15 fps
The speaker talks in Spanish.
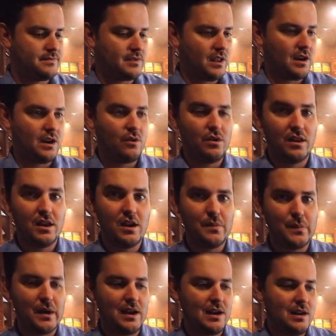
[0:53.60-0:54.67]
Recuerden
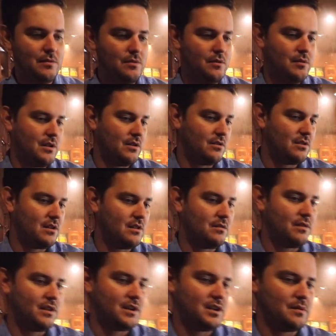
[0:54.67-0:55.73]
apagarla muy bien, no se les
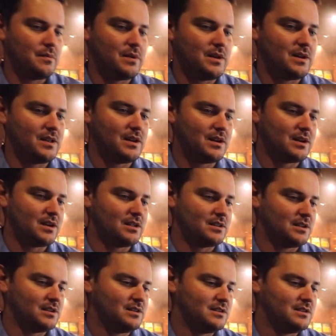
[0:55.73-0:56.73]
vaya a quemar ahí la casa.